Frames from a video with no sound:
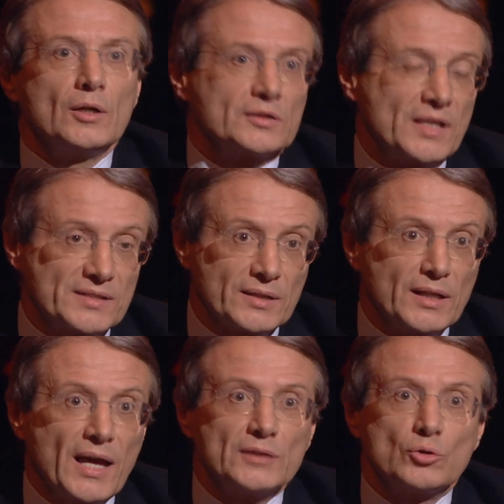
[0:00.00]
senza
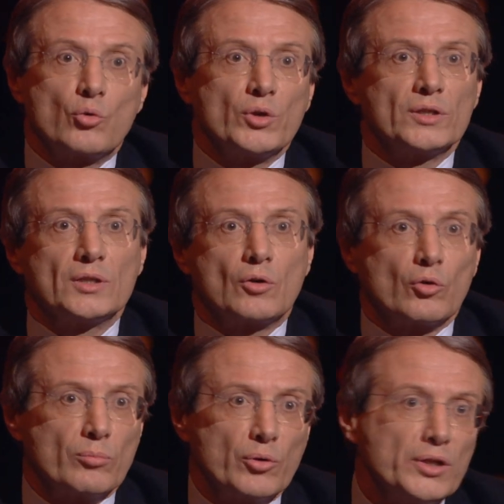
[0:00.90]
denaro, quindi
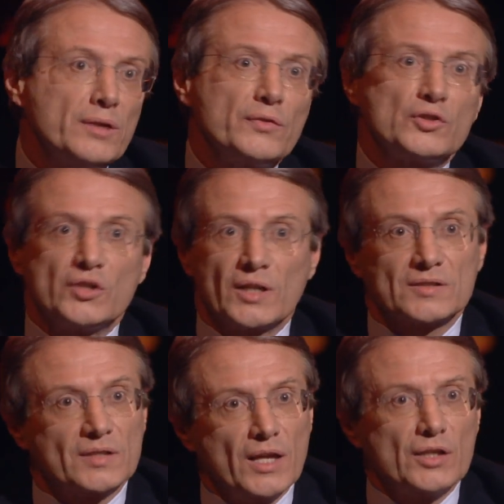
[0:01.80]
con bonifici,
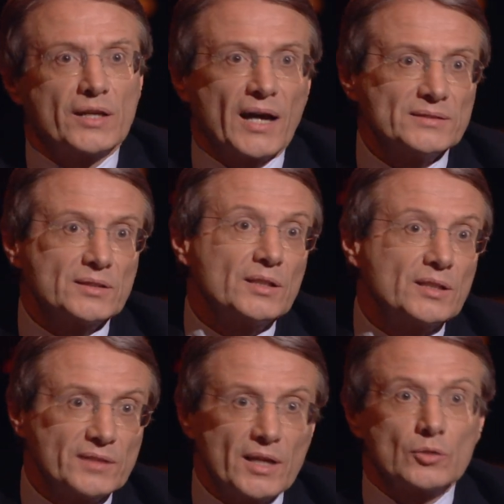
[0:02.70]
assegni, carte di
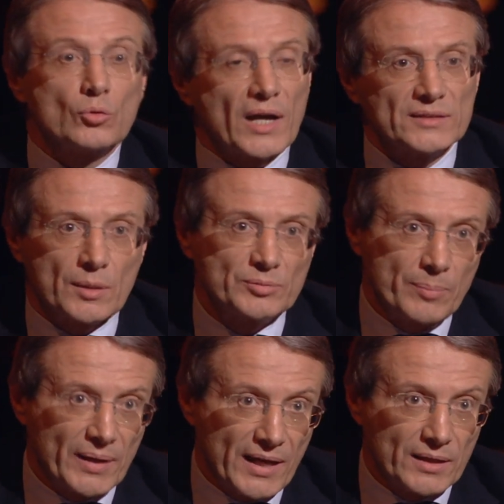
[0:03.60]
credito, carte
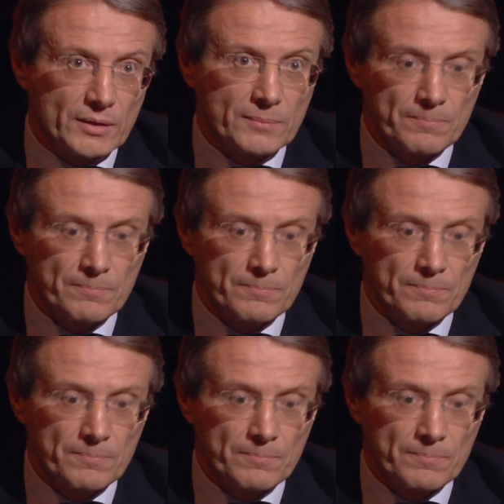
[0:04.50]
prepagate.